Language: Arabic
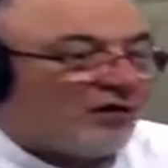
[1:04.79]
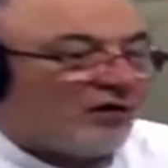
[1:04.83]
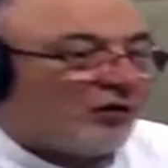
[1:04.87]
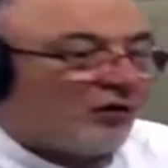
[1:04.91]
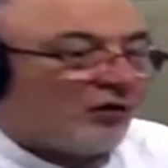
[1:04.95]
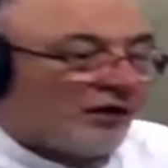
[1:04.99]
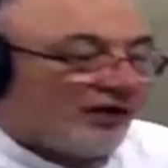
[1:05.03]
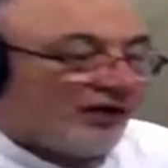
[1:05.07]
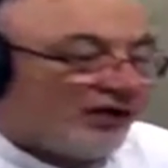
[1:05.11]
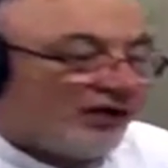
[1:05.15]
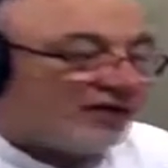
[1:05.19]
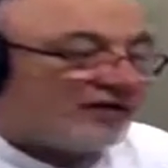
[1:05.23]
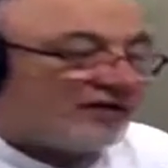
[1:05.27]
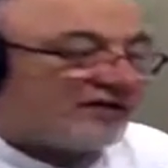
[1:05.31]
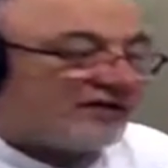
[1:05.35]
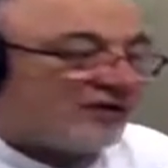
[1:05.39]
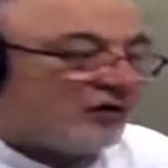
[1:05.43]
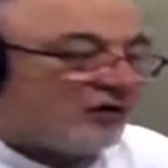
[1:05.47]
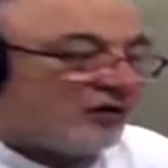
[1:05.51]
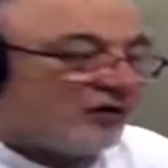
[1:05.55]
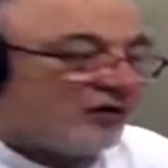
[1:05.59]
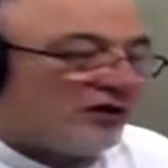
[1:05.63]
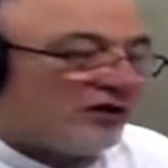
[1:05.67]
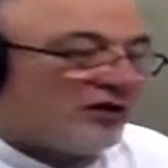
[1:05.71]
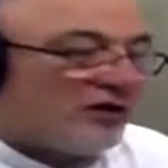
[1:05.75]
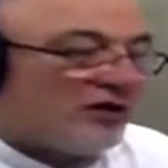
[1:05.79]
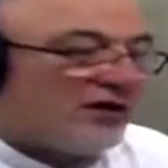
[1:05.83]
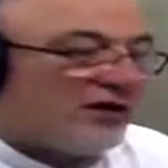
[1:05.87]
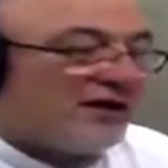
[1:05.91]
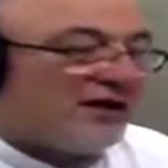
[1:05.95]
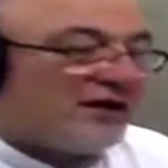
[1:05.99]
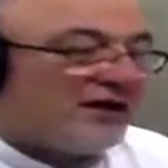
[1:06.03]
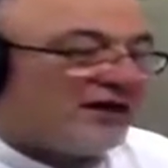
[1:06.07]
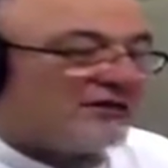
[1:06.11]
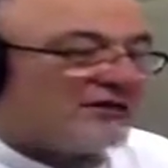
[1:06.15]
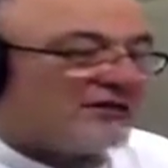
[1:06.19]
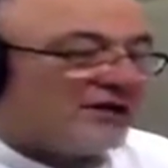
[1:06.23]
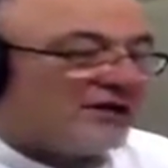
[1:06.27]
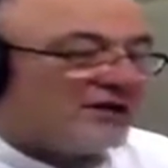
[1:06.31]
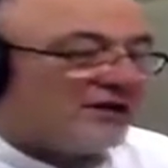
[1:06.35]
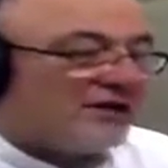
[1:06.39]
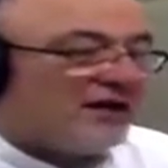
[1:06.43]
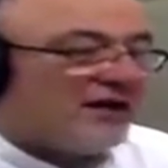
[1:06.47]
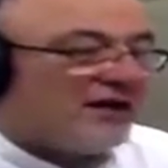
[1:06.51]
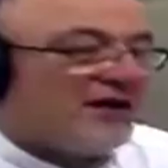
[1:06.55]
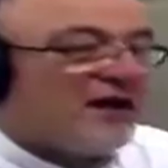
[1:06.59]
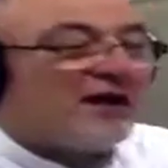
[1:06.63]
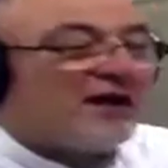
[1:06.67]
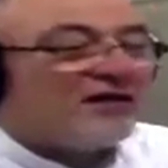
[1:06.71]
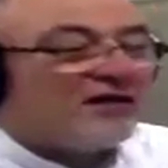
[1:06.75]
ويخسر فيه من يخسر
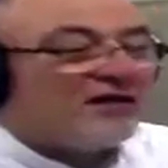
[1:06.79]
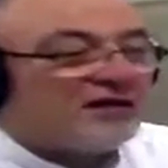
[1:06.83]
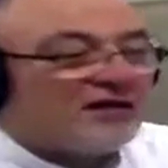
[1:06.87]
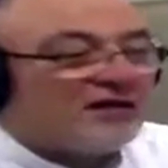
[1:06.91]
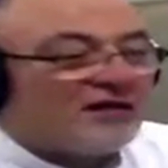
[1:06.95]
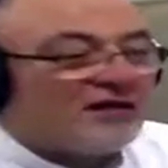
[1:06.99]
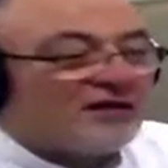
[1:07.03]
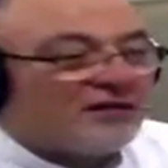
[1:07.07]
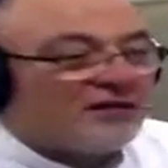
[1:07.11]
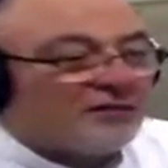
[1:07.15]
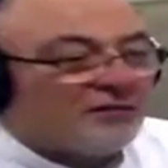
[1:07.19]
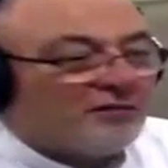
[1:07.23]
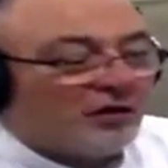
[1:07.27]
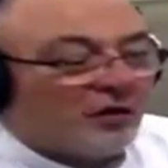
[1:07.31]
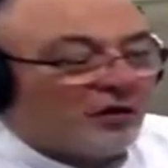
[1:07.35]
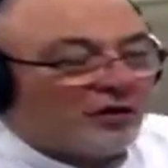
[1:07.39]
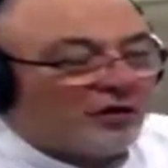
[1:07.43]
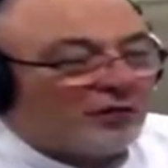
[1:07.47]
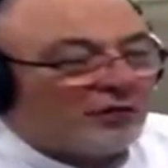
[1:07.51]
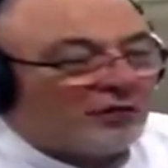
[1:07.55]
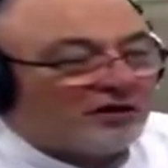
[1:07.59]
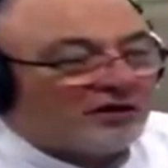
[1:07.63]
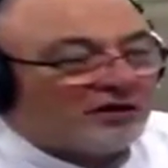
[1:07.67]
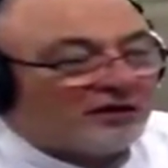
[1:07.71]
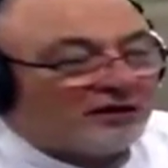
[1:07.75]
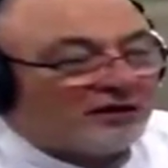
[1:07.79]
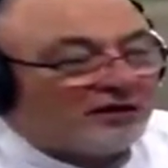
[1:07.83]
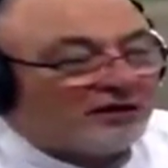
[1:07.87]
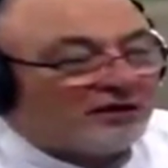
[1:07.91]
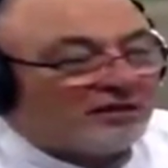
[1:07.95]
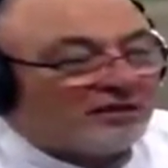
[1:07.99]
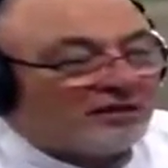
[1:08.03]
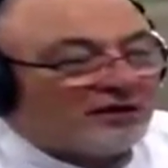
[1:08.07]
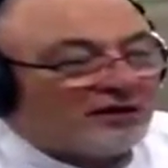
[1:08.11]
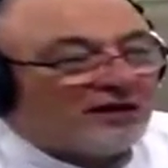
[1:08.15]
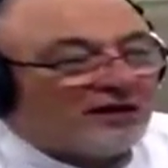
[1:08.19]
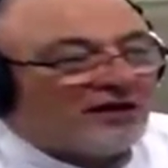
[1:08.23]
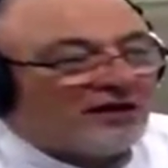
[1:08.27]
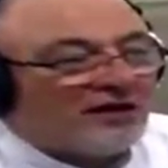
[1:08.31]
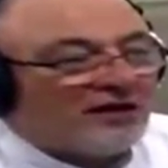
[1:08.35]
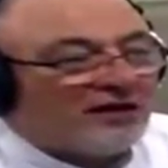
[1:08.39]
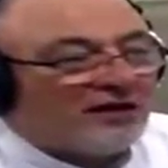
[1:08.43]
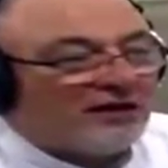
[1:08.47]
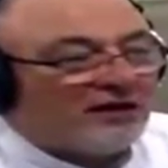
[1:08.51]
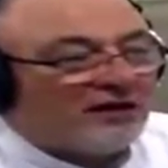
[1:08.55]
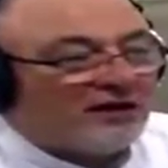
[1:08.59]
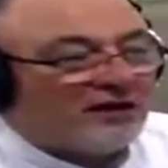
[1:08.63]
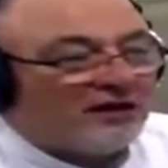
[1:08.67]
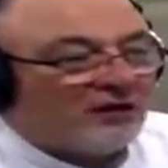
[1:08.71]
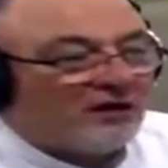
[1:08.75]
الرابح من قام
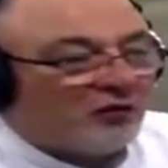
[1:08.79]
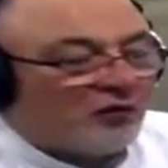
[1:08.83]
ليله